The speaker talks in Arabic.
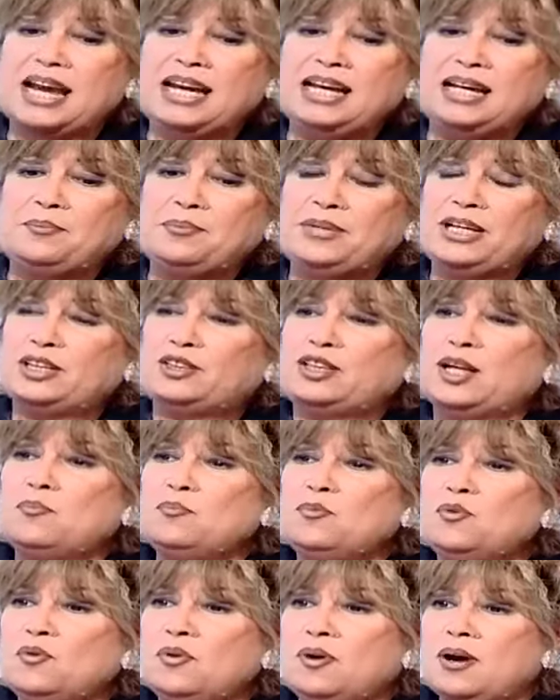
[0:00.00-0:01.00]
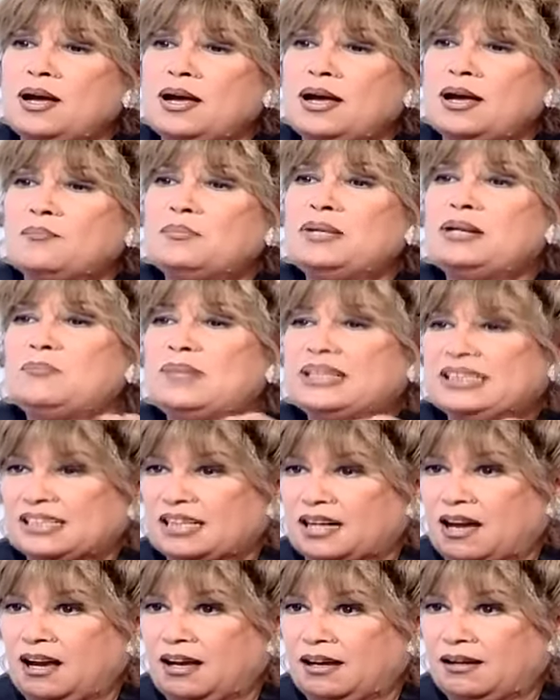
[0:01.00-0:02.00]
يلي بيهتموا
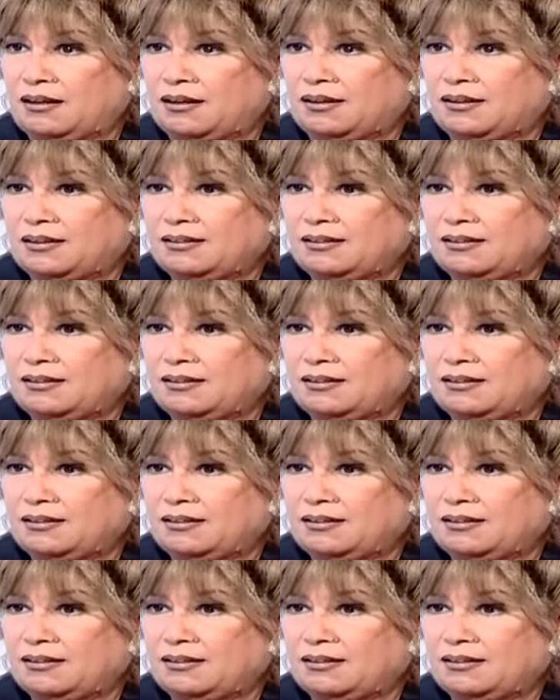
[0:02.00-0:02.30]
بالمسرح